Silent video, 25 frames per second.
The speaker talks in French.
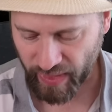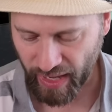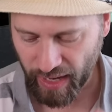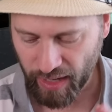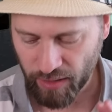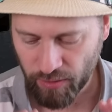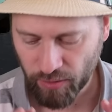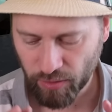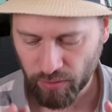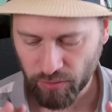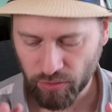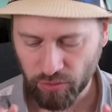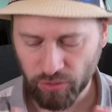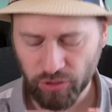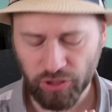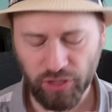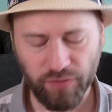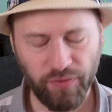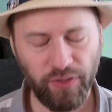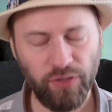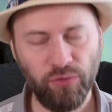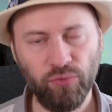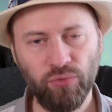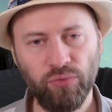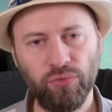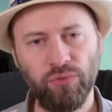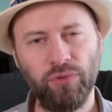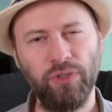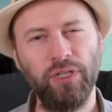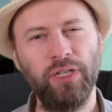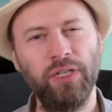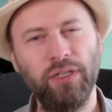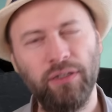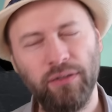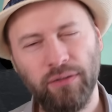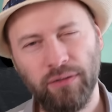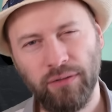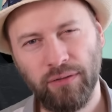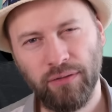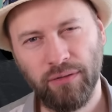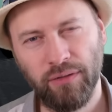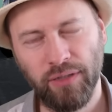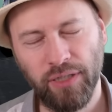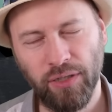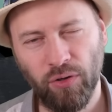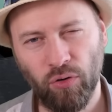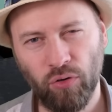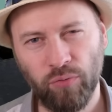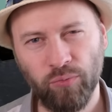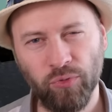Alors, quand j'avais lu les, euh,
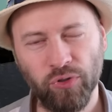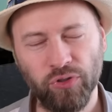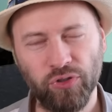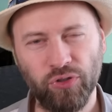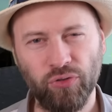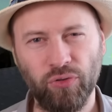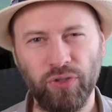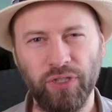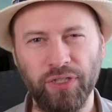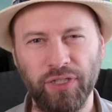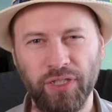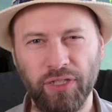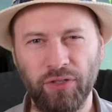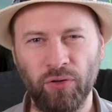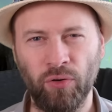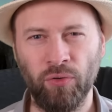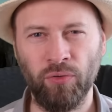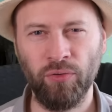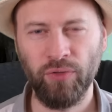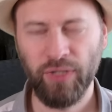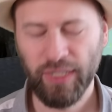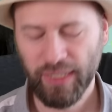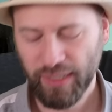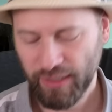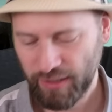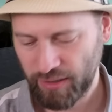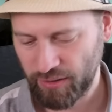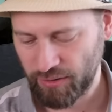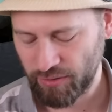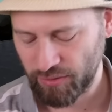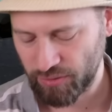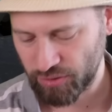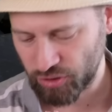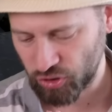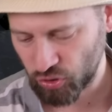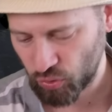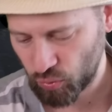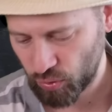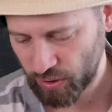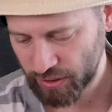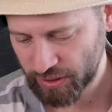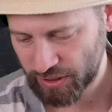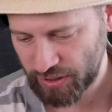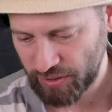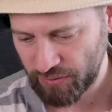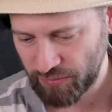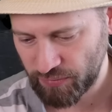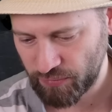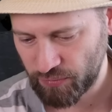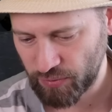romans sur les Nécrons, euh, je crois
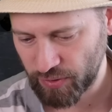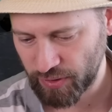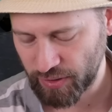qu'ils